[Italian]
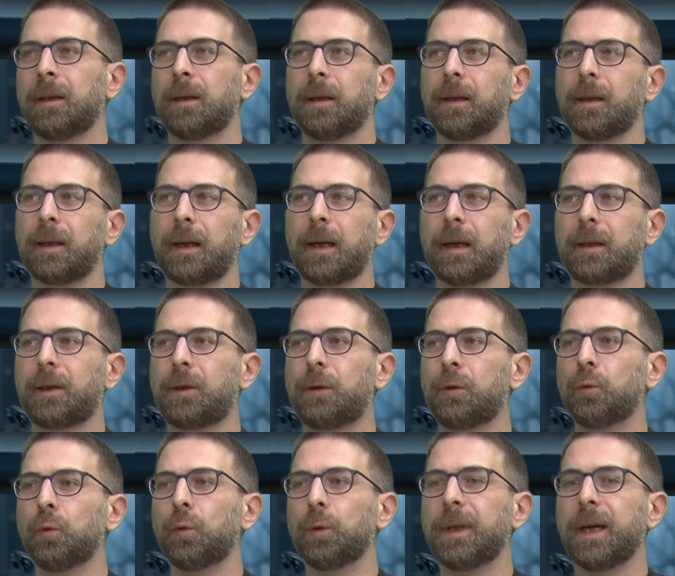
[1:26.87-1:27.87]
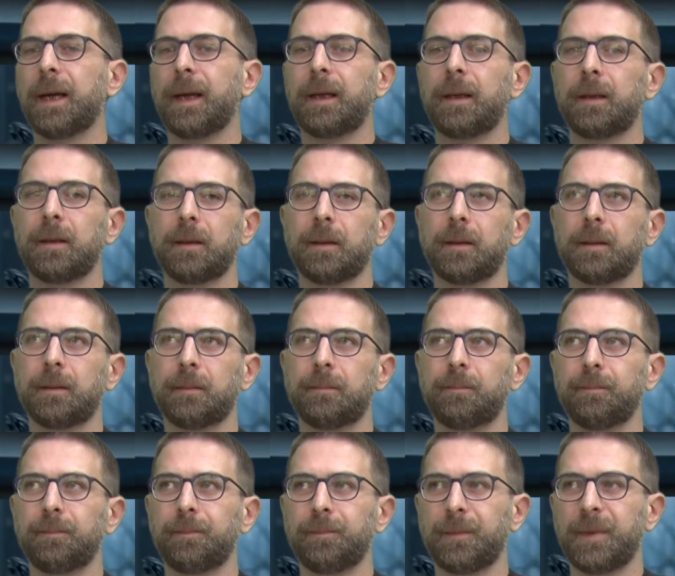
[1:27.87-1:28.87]
racchiude
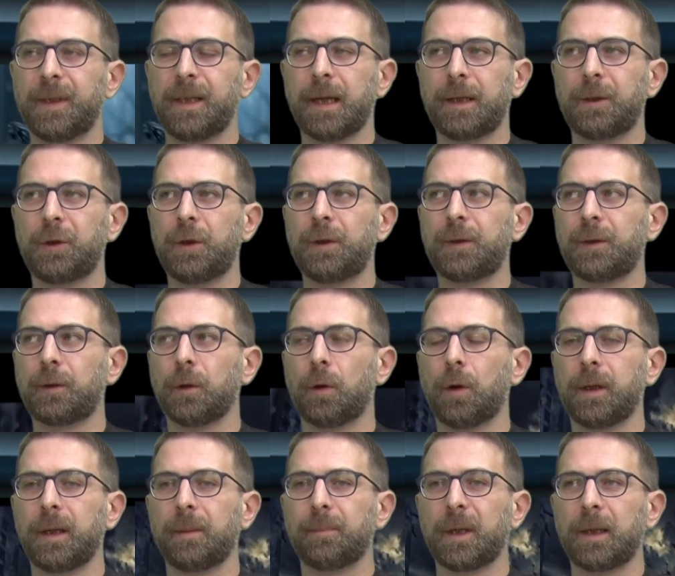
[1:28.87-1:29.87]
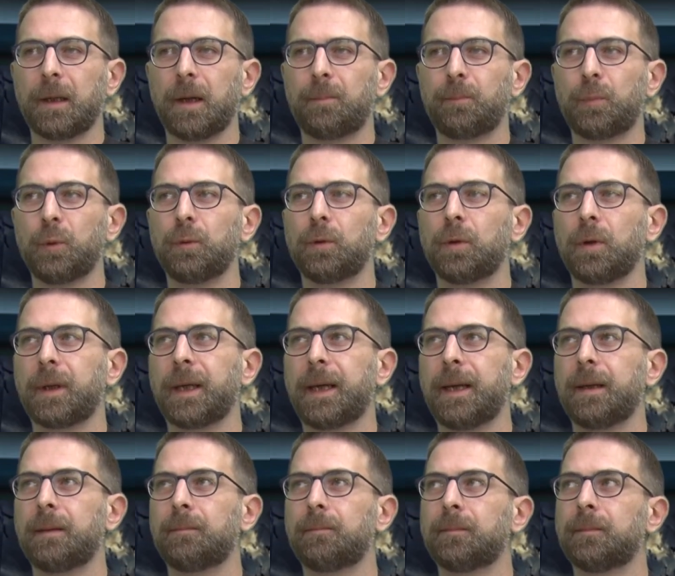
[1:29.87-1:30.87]
ehm, dieci storie per l'appunto
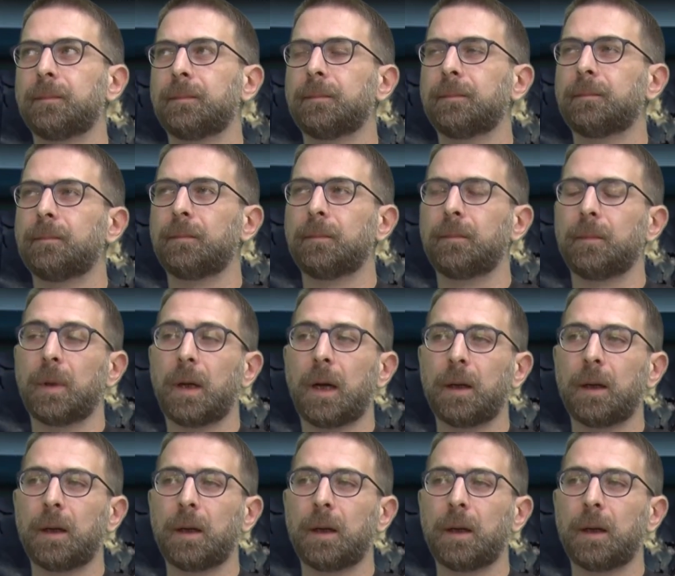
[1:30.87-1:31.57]
che mh, mm,